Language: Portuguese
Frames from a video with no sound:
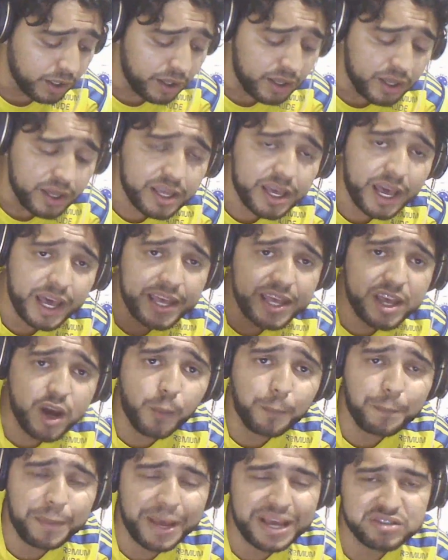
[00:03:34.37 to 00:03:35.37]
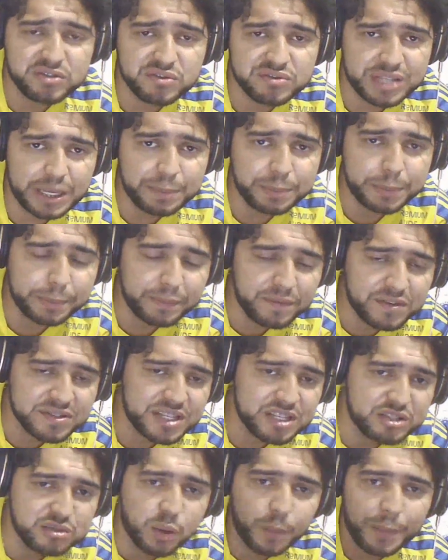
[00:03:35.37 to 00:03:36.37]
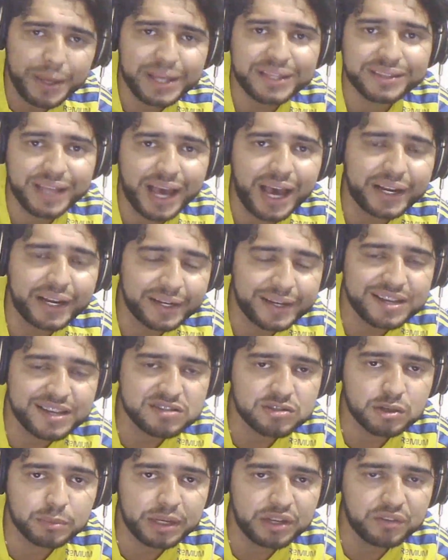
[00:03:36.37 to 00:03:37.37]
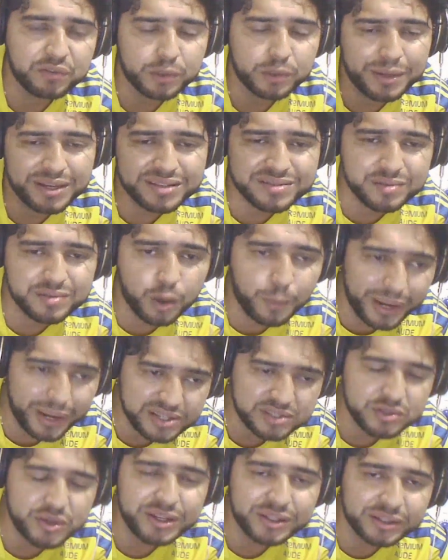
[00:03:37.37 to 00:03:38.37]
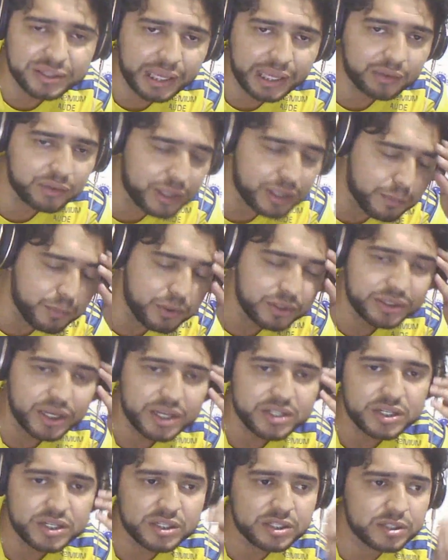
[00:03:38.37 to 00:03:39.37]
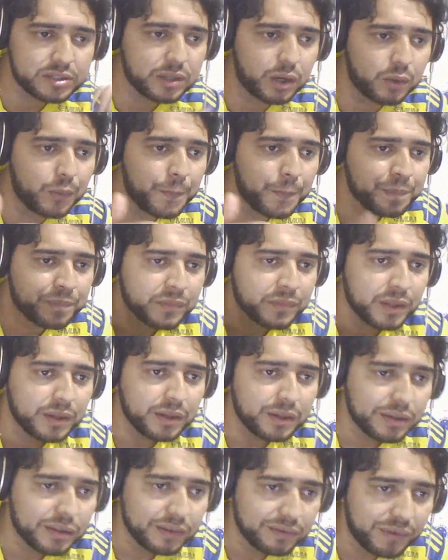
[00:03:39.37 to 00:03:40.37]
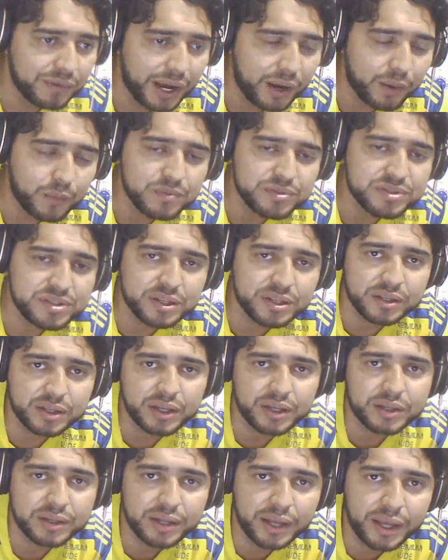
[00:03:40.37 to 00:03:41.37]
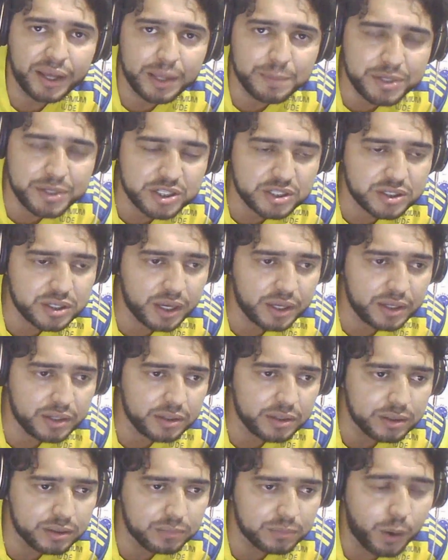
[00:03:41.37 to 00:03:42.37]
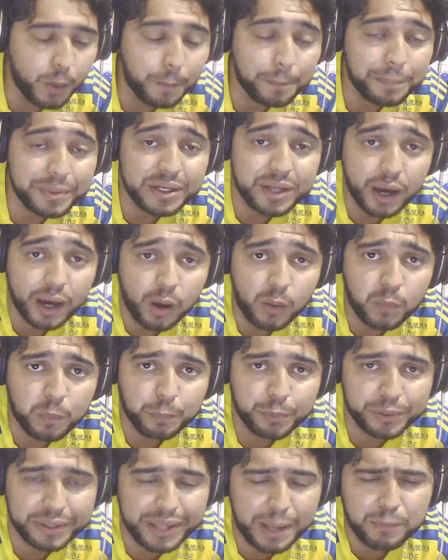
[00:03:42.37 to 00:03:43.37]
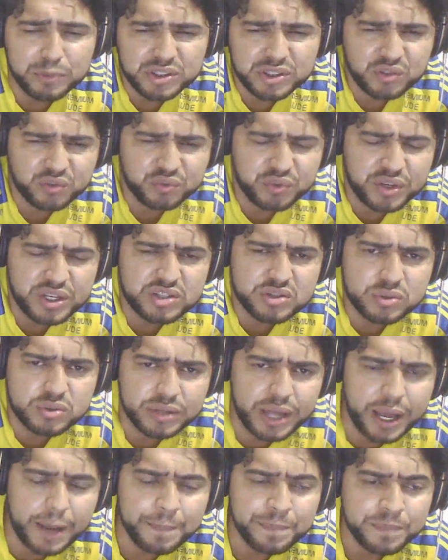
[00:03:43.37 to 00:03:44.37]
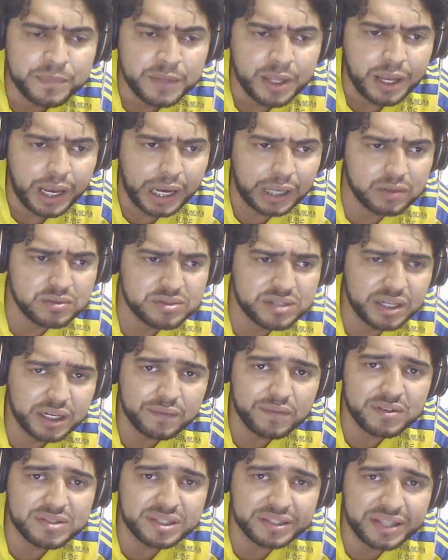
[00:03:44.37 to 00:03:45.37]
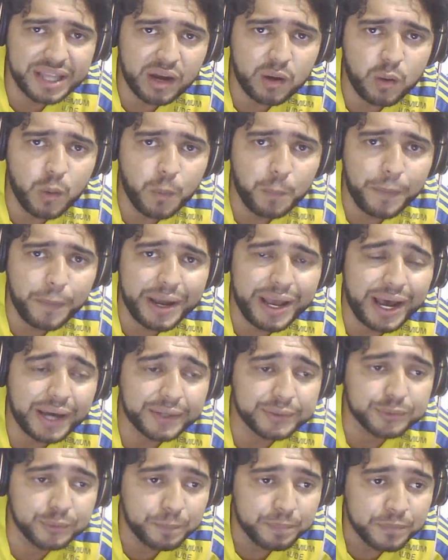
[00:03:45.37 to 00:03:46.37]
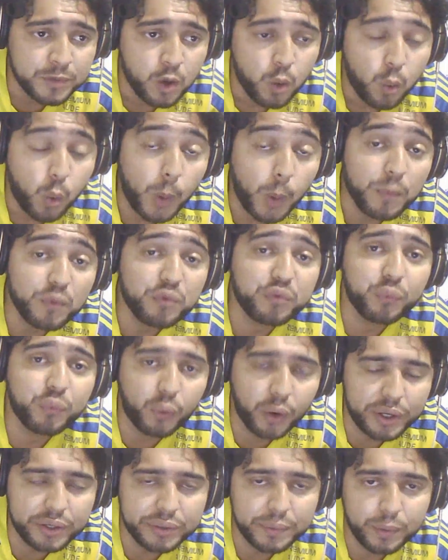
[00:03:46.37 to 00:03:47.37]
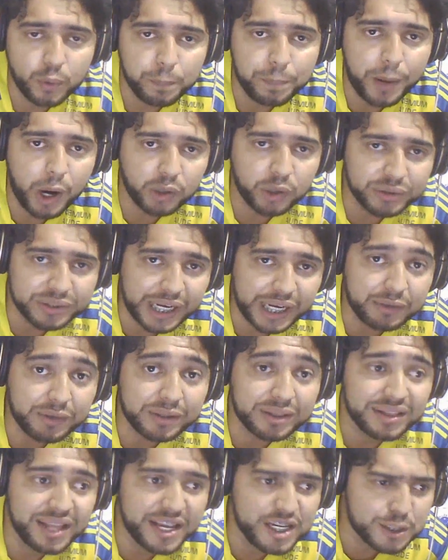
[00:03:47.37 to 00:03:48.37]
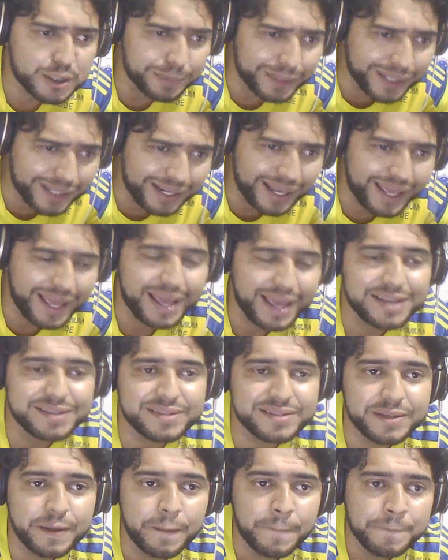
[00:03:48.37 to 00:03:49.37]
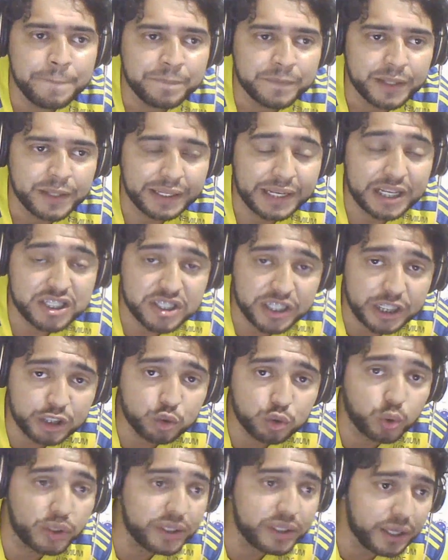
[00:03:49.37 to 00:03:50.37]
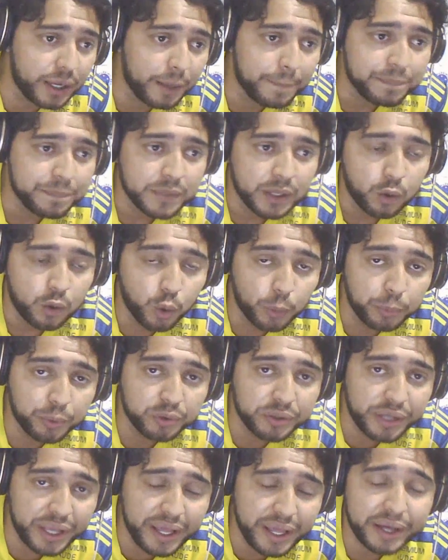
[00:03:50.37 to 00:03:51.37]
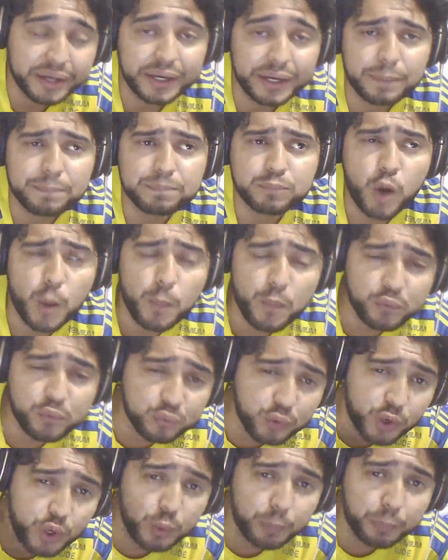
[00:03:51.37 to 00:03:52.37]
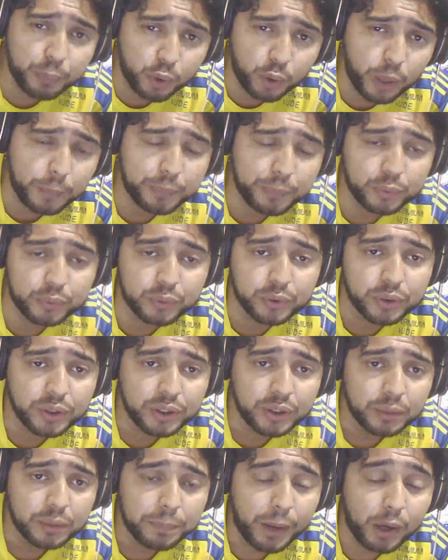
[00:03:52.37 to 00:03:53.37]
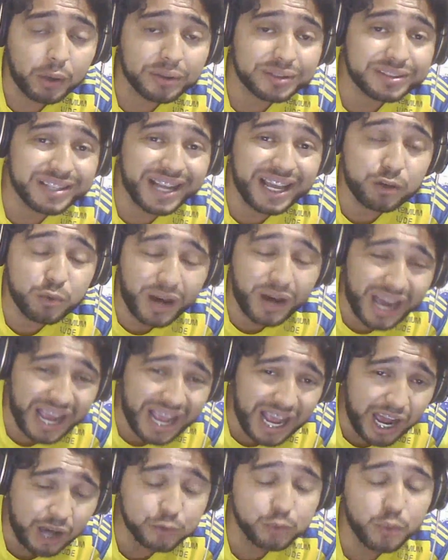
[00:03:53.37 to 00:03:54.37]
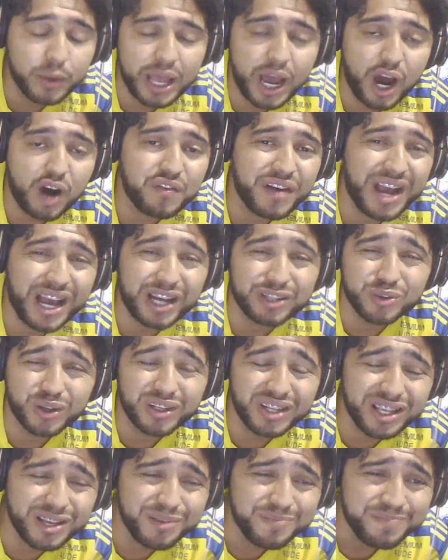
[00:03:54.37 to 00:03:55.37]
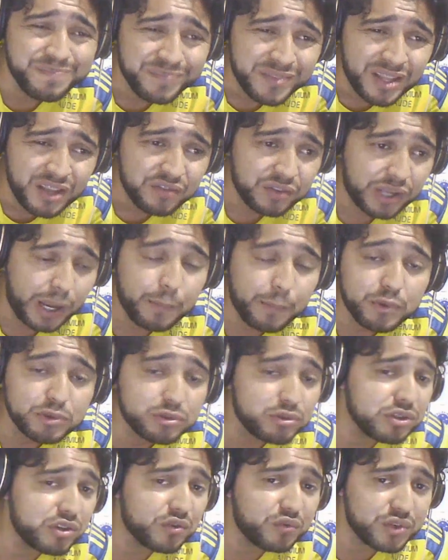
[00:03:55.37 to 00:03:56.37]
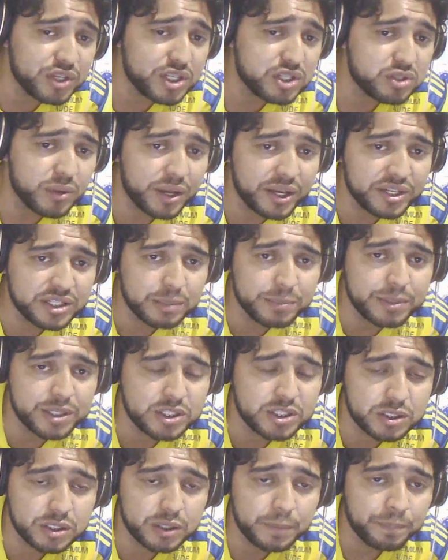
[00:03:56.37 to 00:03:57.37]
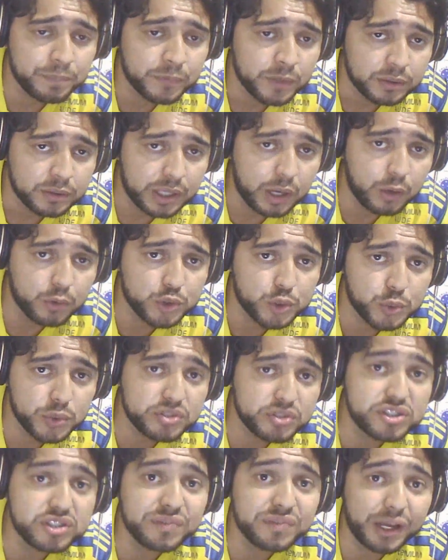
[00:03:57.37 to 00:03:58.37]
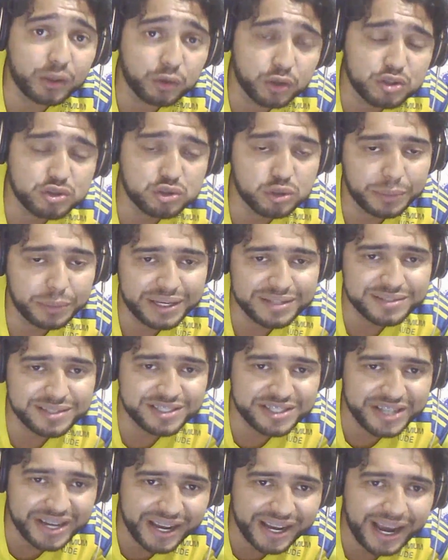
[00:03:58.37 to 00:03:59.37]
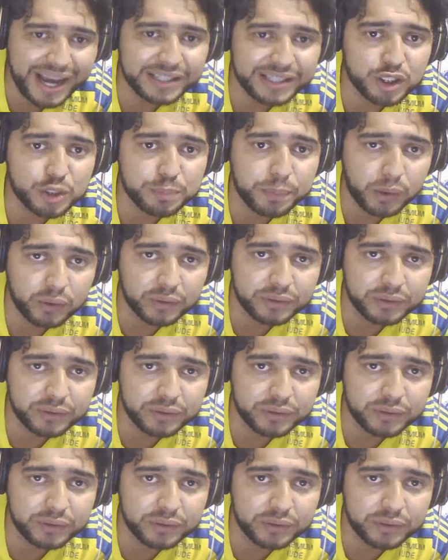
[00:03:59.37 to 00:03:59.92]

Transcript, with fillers: E aí eu peço sempre para vocês comentarem, né, sobre a informação, mas eu entendo que muita gente não vai conseguir, né, emitir aí uma opinião, porque é muito difícil, né? A não ser que você tenha acompanhado como foi o Paulo André no Atlético Paranaense, né, na diretoria rubro-negra, como foi o próprio Paulo André no, Real, no Real Valladolid, fica muito difícil aí de emitir né, um juízo de valor sobre essa chegada do Paulo